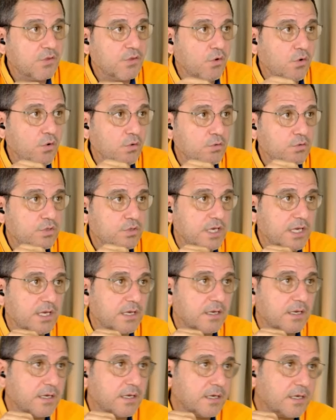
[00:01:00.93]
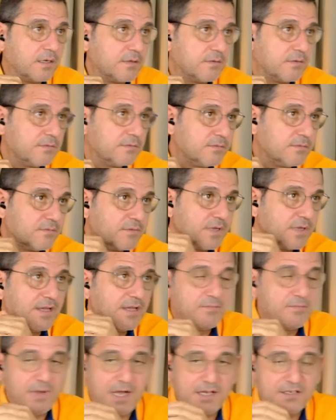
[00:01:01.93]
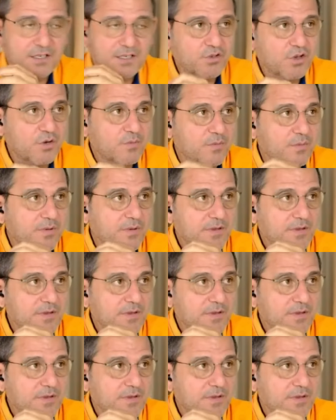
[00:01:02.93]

de oldu diye e, bahsediyorum.